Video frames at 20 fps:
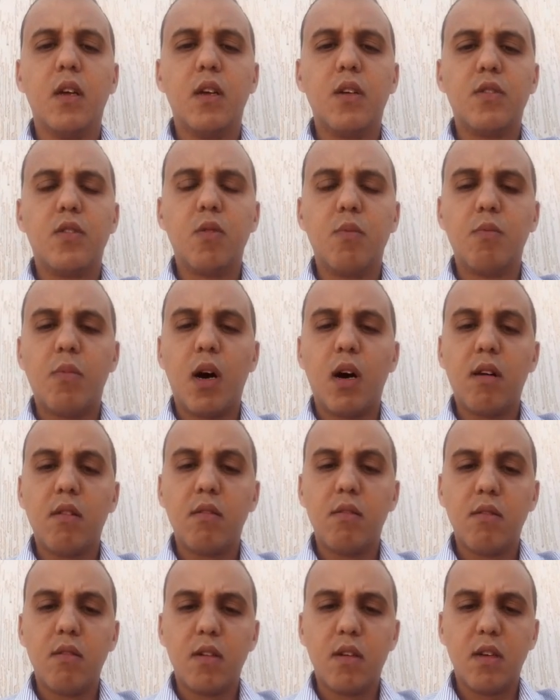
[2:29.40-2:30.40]
ثم
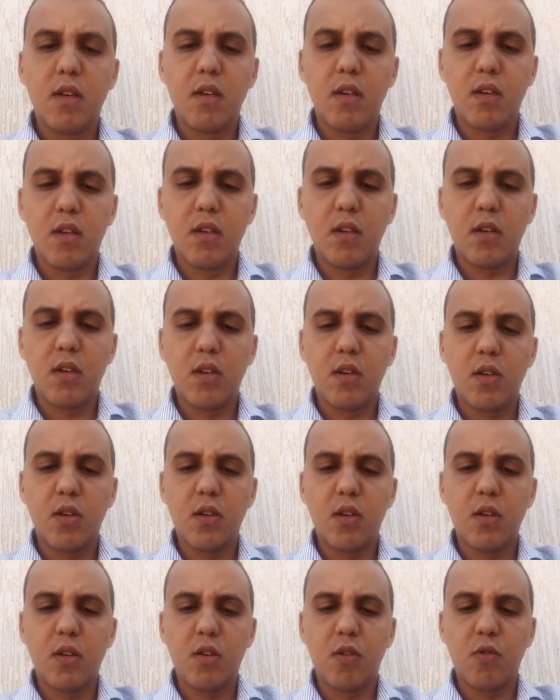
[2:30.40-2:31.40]

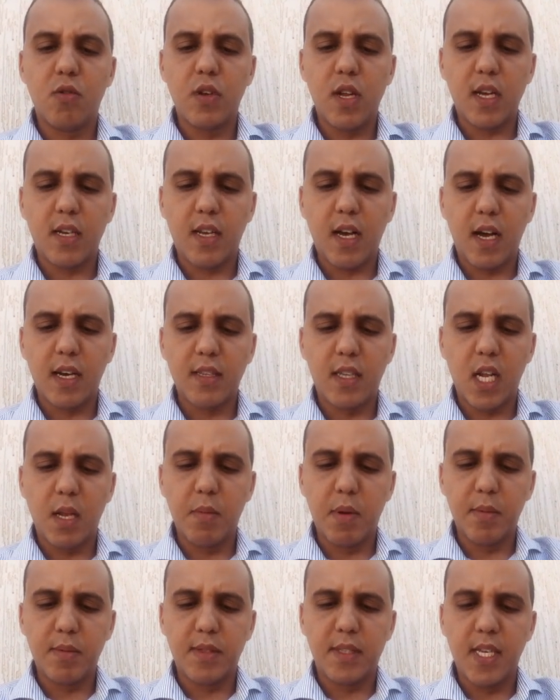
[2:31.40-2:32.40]
آه، هناك ايضا
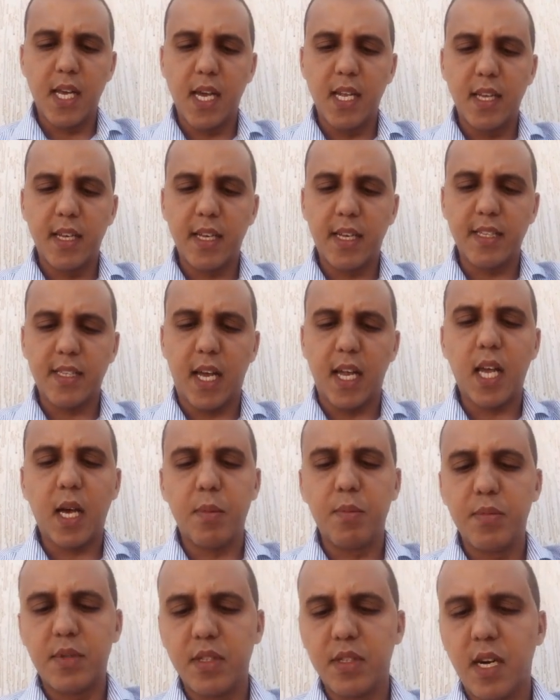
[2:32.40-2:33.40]
الباب الثالث اللي كيتعلق
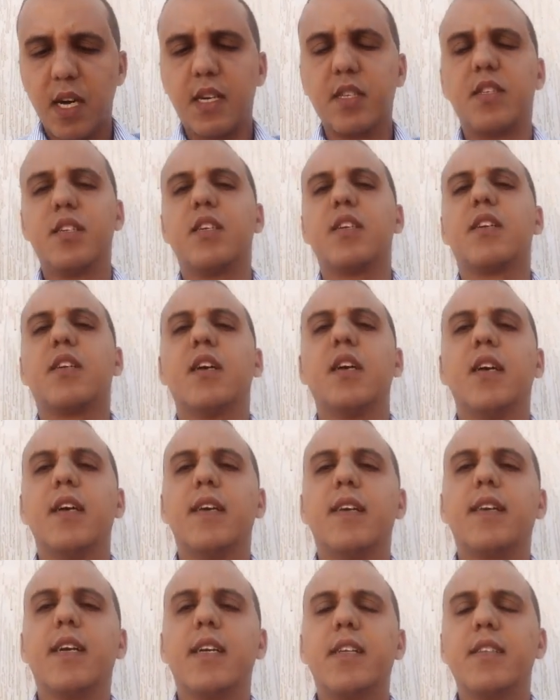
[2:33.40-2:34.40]
بالديداكتيك
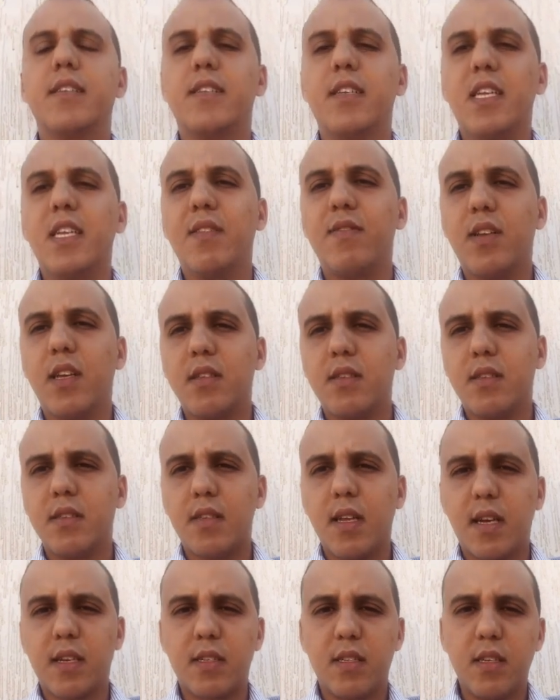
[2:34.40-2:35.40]
يعني التعريف ديال
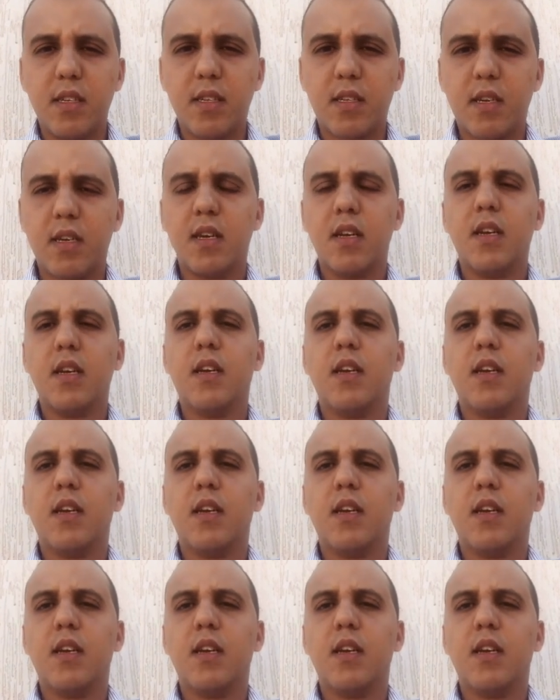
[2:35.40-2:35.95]
الديداكتيك